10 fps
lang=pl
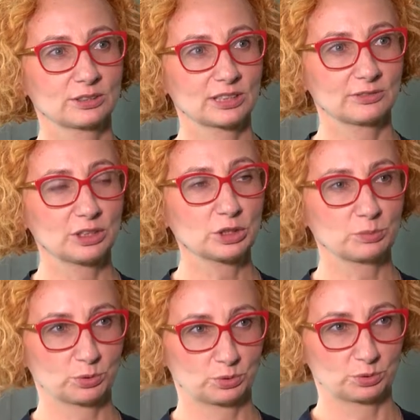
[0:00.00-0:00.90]
Coraz
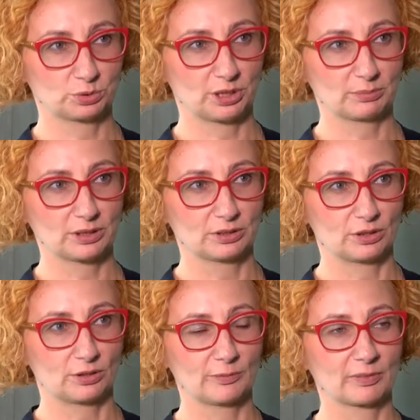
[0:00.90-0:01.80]
więcej podróżujemy
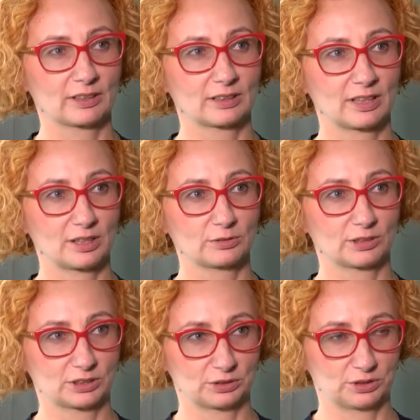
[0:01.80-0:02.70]
do e,
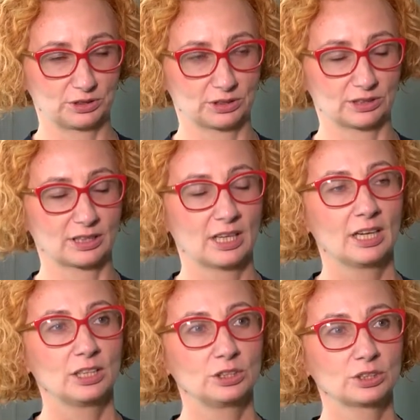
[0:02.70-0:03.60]
krajów egzotycznych
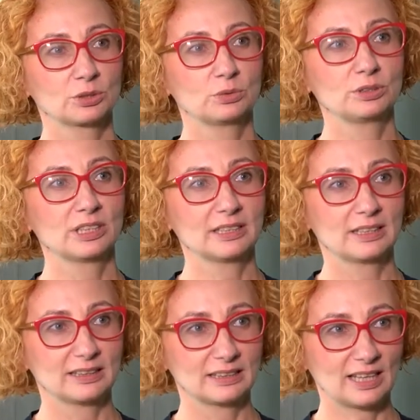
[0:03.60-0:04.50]
i
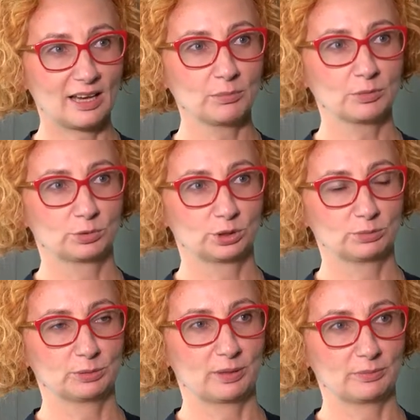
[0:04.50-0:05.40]
szczególnie tam
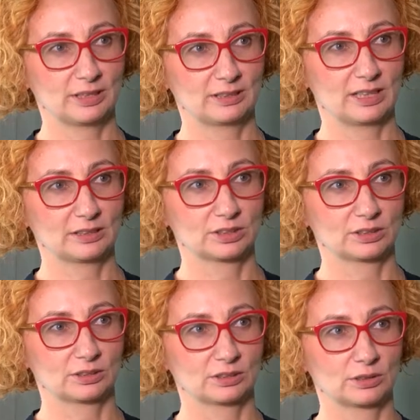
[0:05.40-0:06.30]
musimy
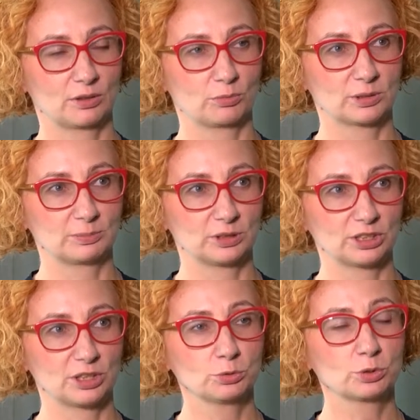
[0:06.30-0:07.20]
pamiętać e, o
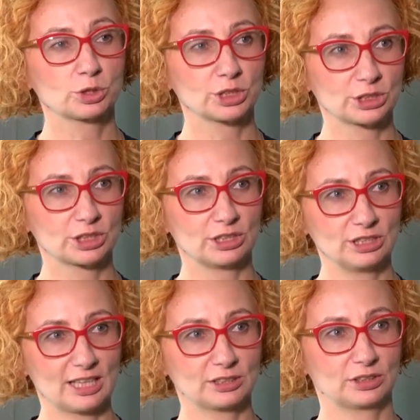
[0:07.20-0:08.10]
ubezpieczeniu, troszeczkę
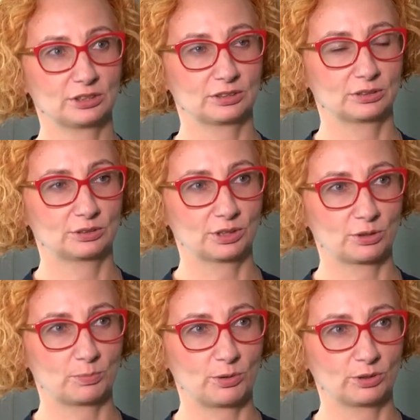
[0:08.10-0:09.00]
inaczej do
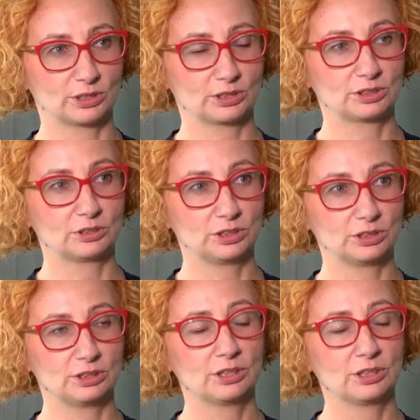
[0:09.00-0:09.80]
tego podejść, niż